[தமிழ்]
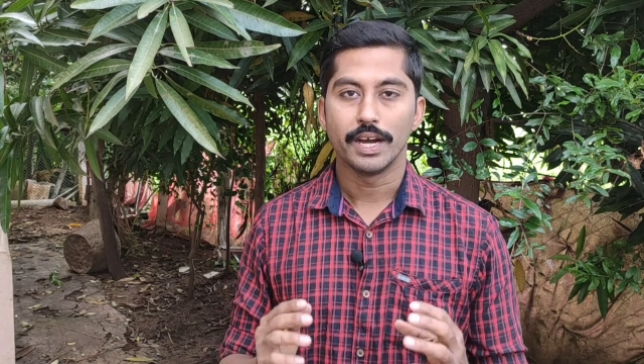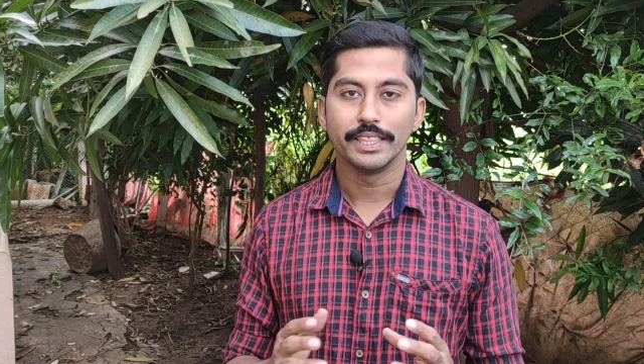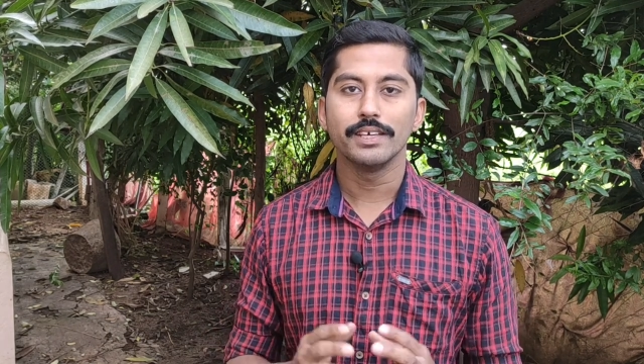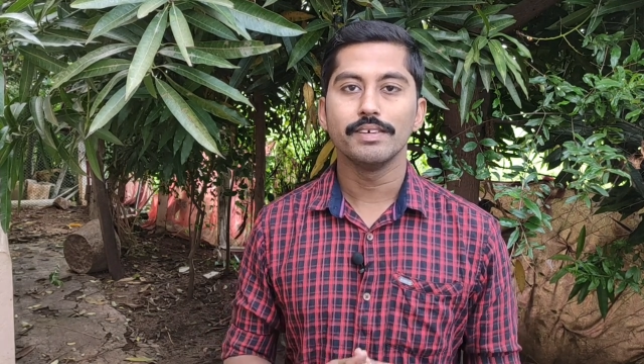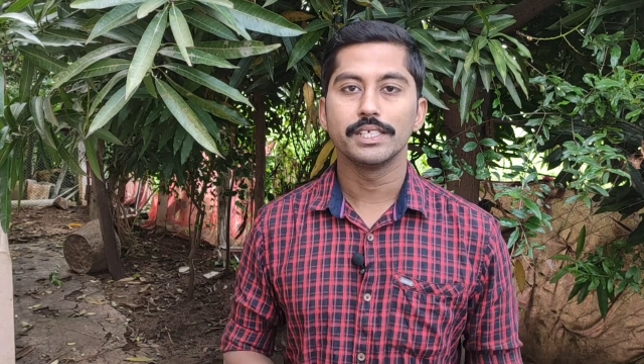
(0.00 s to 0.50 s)

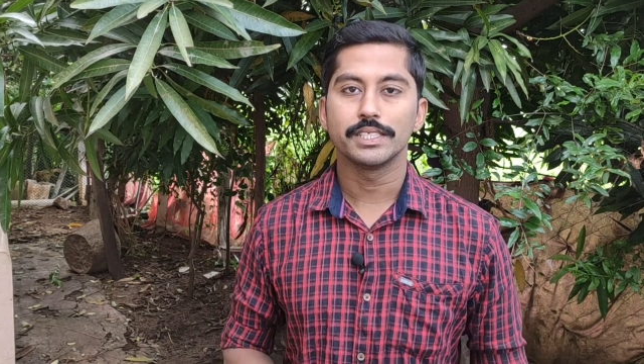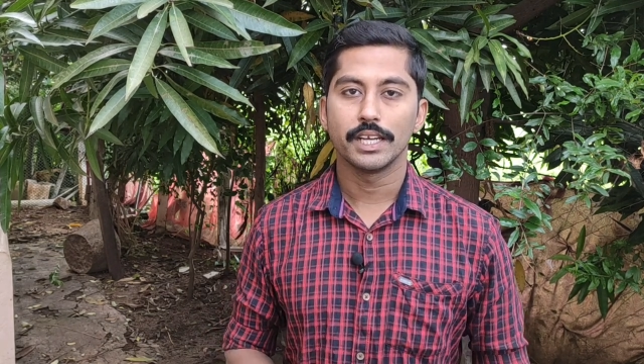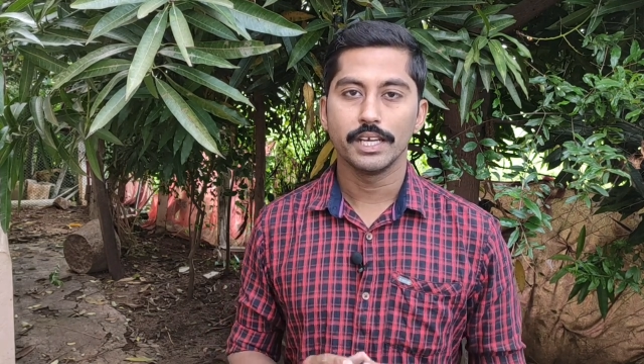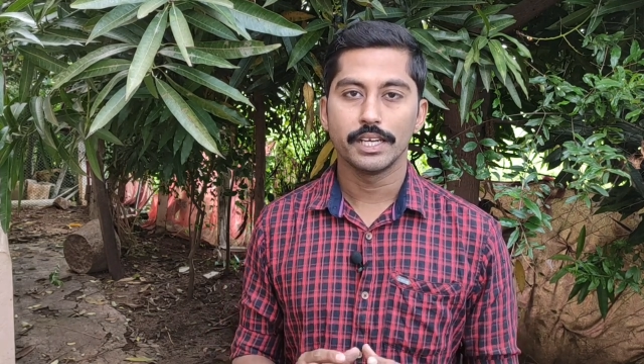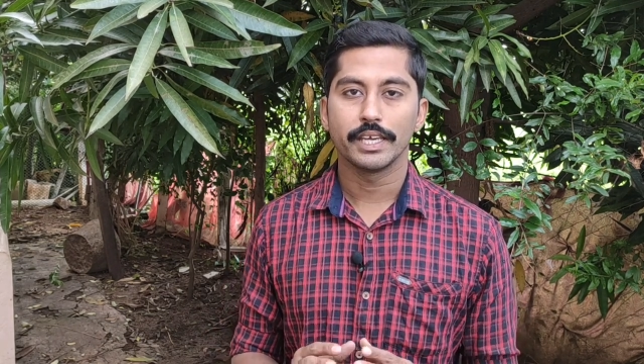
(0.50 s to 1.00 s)
அந்த
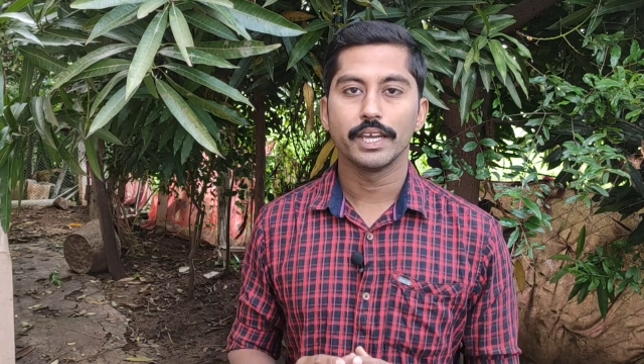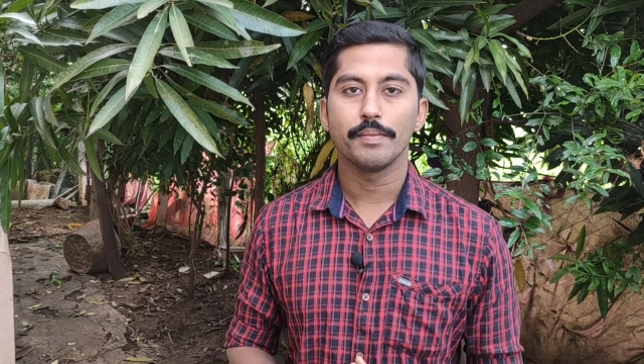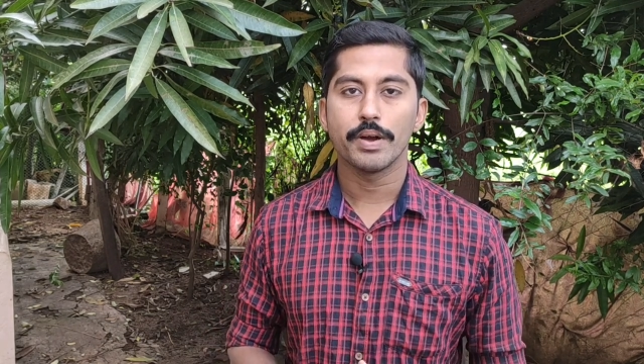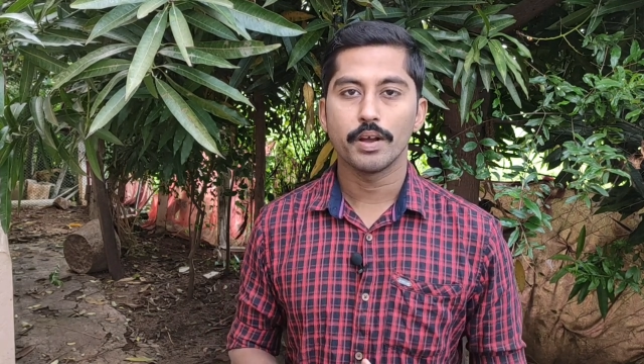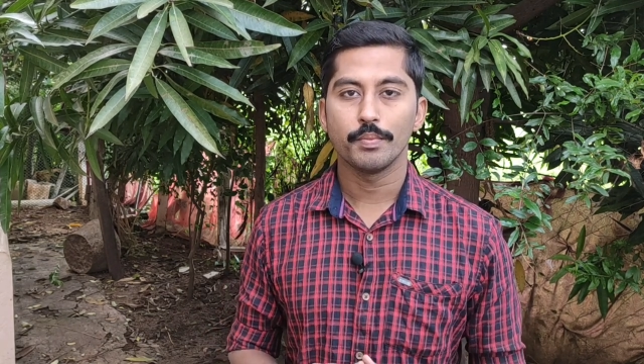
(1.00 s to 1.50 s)
வரிசையில் இன்னைக்கு என்ன
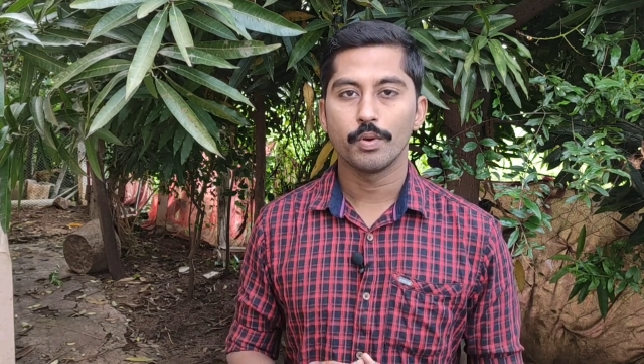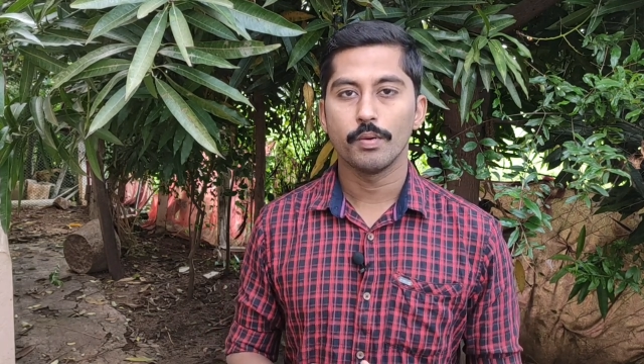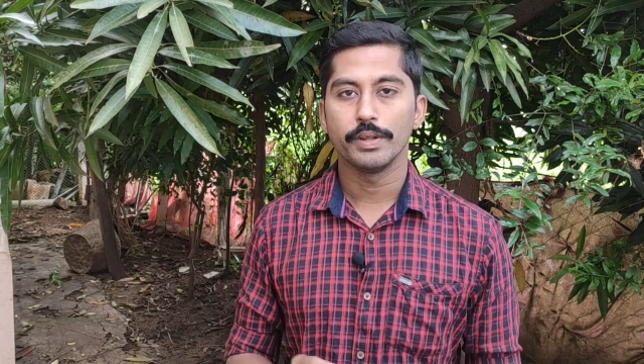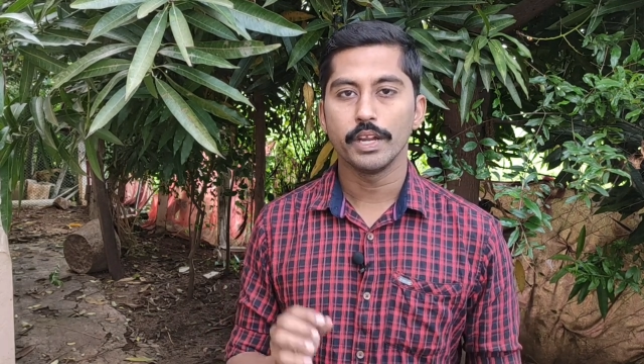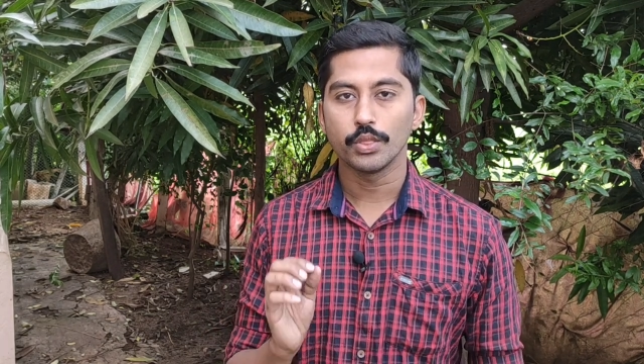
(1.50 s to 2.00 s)
பார்க்க
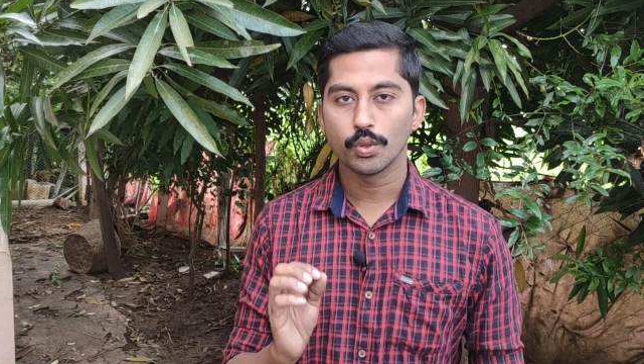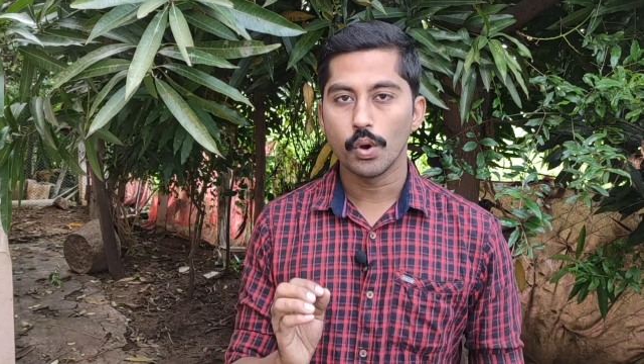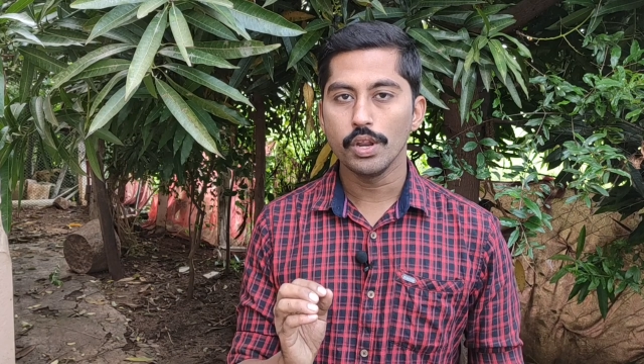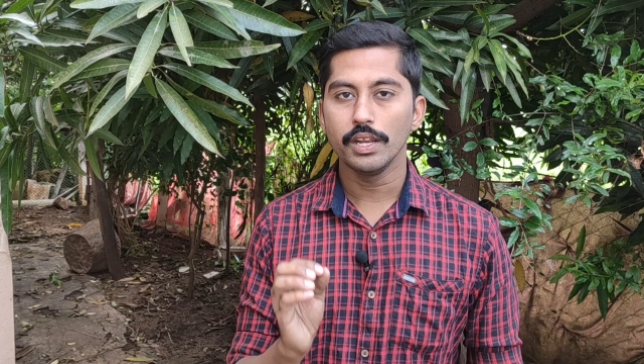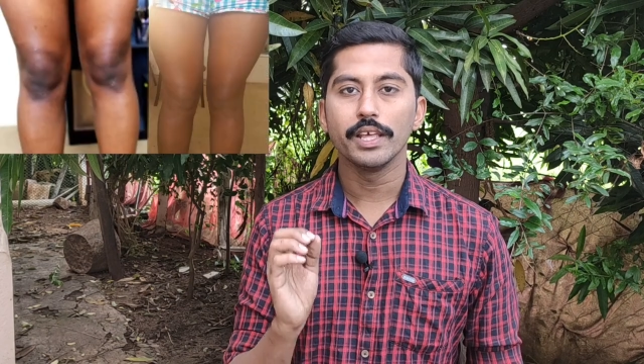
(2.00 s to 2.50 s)
போகிறோம் அப்படின்னா
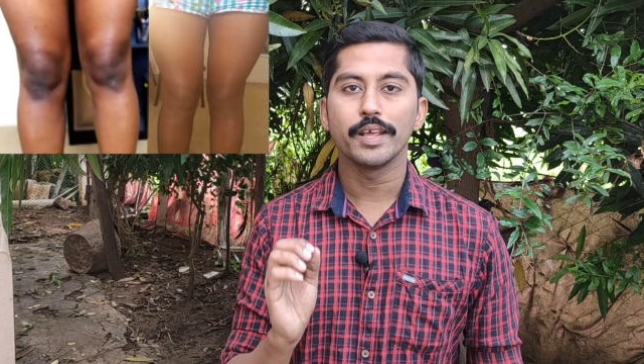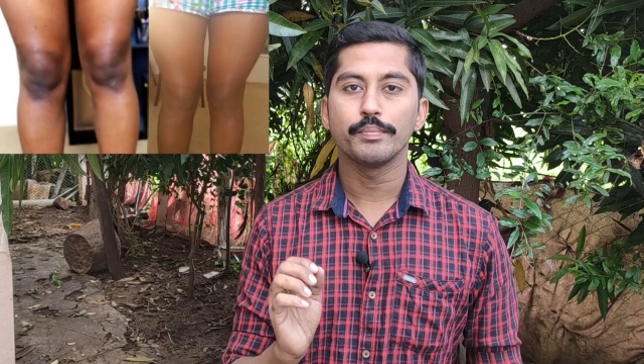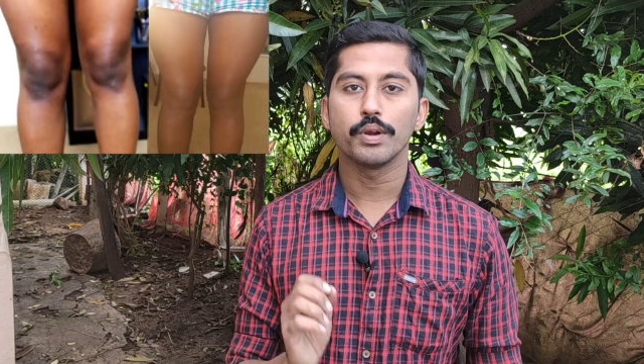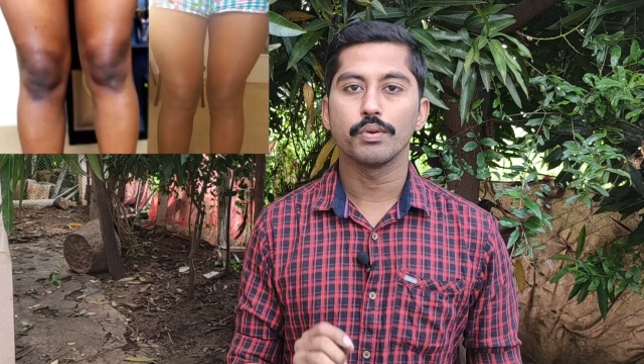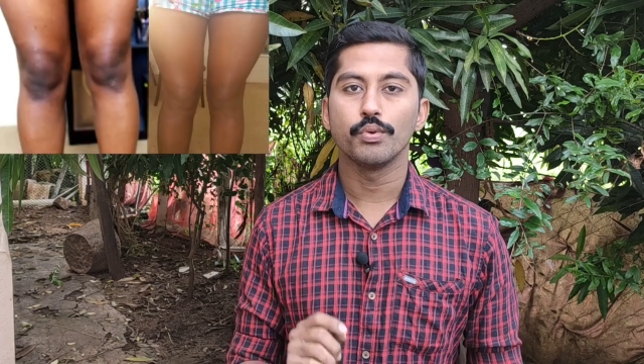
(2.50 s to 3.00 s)
தோலில்
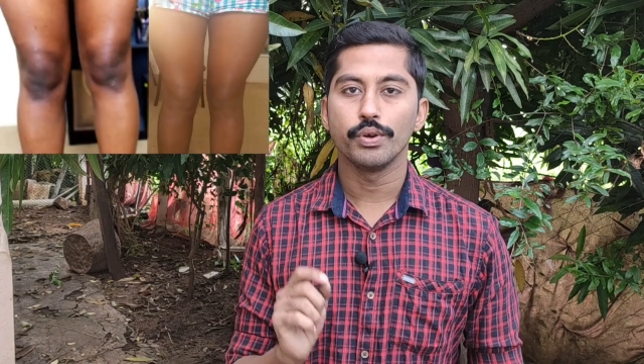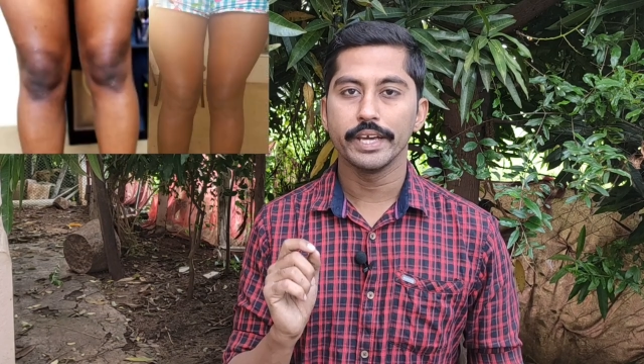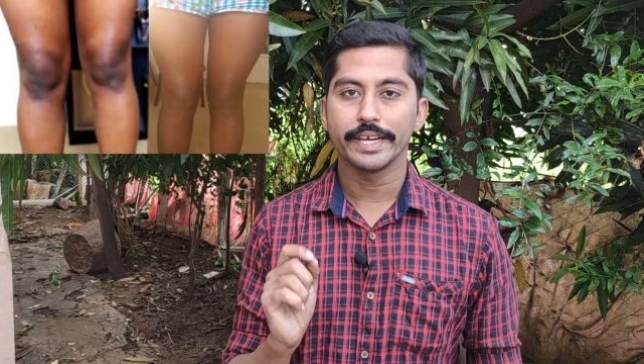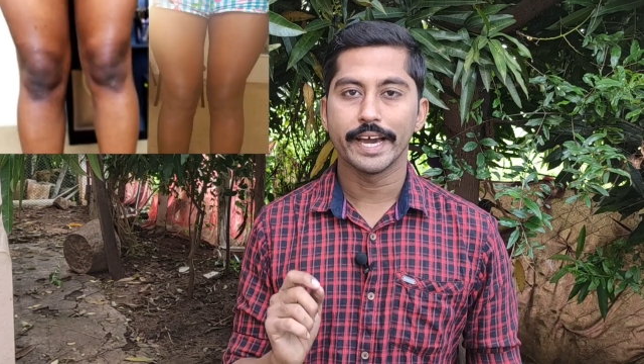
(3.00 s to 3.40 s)
ஏற்படக்கூடிய